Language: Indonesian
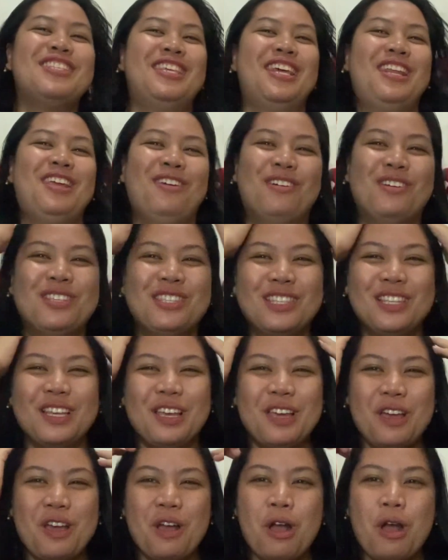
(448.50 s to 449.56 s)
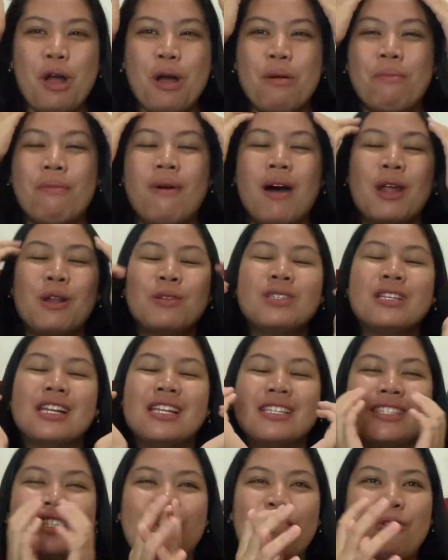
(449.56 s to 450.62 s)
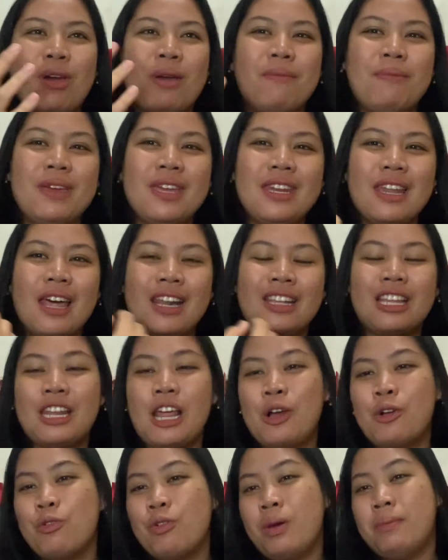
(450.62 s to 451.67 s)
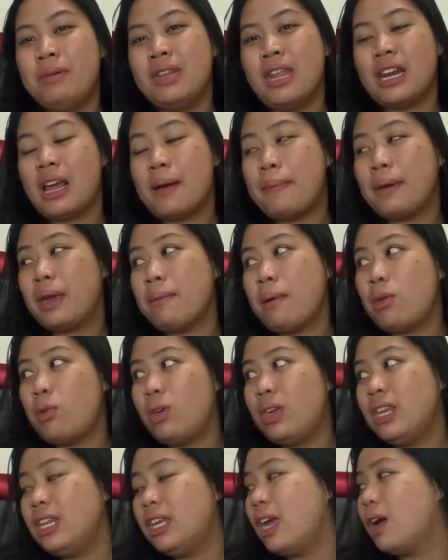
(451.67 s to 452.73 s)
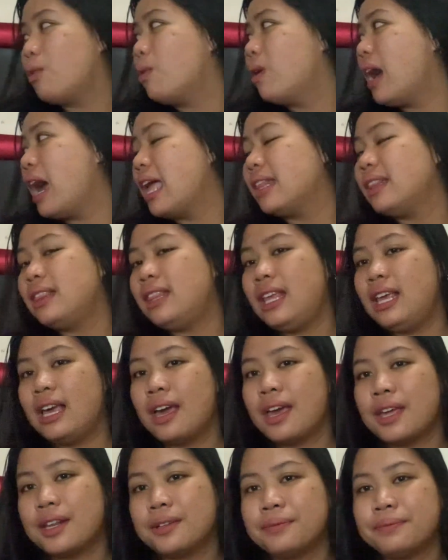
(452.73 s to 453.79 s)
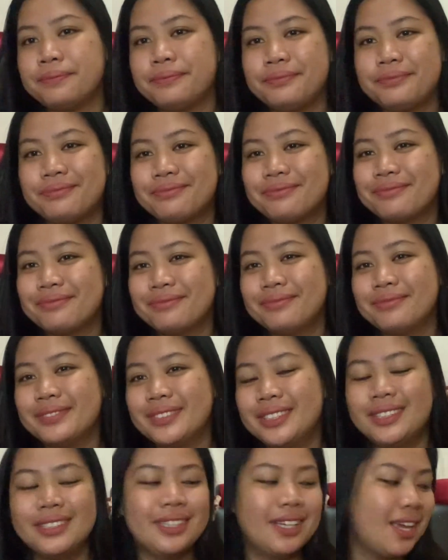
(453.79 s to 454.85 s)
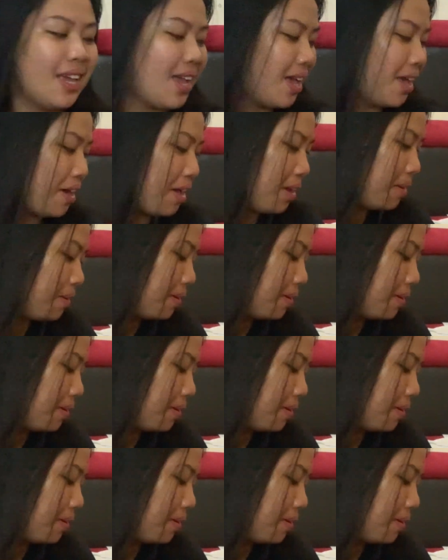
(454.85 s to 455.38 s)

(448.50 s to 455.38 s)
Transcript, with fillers: serius baru selesai webinar tadi aku webinar nggak pakai baju ini aku ganti kan lu